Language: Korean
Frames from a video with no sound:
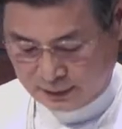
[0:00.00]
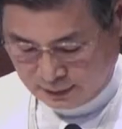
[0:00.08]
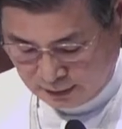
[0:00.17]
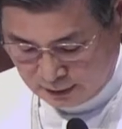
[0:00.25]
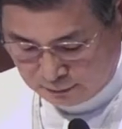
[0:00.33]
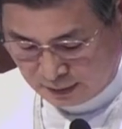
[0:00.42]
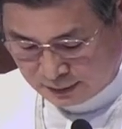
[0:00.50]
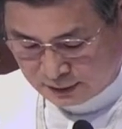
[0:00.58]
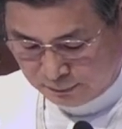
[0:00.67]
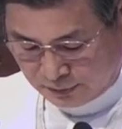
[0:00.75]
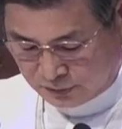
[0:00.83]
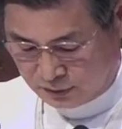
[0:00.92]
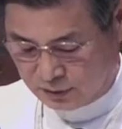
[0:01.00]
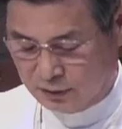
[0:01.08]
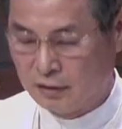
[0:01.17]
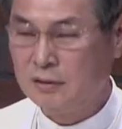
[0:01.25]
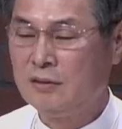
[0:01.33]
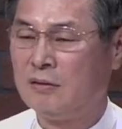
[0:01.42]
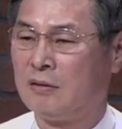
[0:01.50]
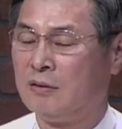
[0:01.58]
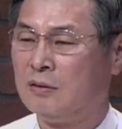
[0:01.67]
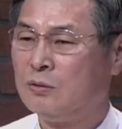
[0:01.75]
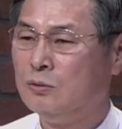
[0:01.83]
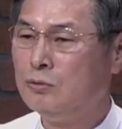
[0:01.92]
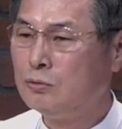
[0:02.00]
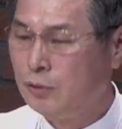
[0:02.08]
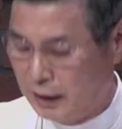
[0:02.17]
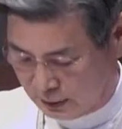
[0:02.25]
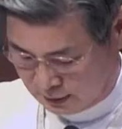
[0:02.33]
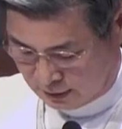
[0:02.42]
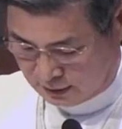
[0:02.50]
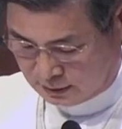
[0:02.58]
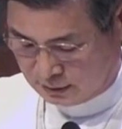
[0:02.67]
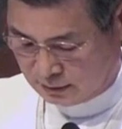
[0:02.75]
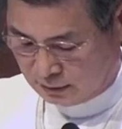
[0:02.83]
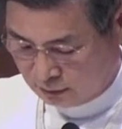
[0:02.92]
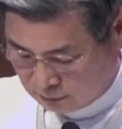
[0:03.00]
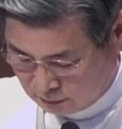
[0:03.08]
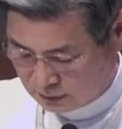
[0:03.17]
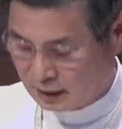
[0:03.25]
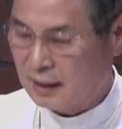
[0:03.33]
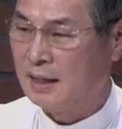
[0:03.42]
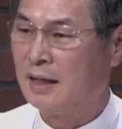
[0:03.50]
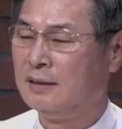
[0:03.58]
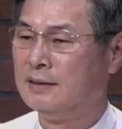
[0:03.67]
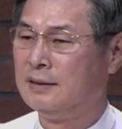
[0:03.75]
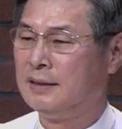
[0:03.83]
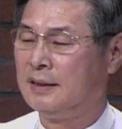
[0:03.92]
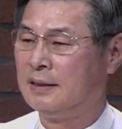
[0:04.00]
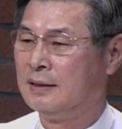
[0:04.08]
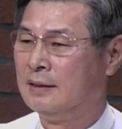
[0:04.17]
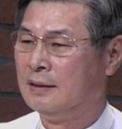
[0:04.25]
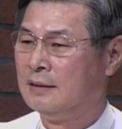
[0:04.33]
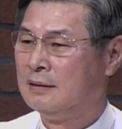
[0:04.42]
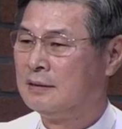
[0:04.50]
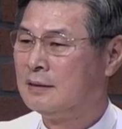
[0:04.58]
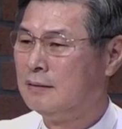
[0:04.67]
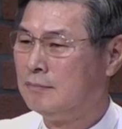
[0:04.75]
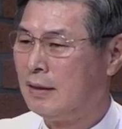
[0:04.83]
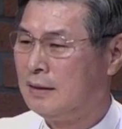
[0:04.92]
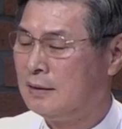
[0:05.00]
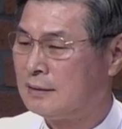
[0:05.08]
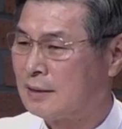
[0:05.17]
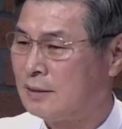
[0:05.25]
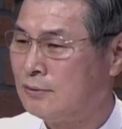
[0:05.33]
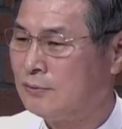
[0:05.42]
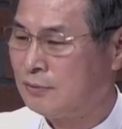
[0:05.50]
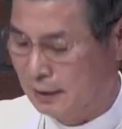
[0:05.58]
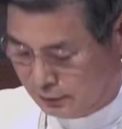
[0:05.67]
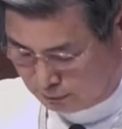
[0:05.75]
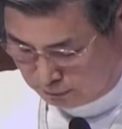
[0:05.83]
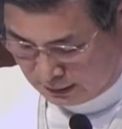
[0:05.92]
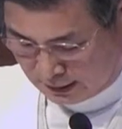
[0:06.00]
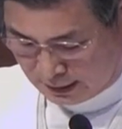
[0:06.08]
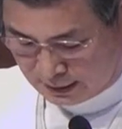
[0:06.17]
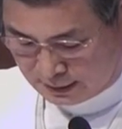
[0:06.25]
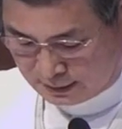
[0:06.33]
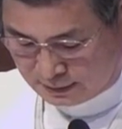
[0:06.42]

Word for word: 이 말씀에서 어디로, 누구에게, 어떻게 가야 하는지 실마리를 찾을 수가 있습니다.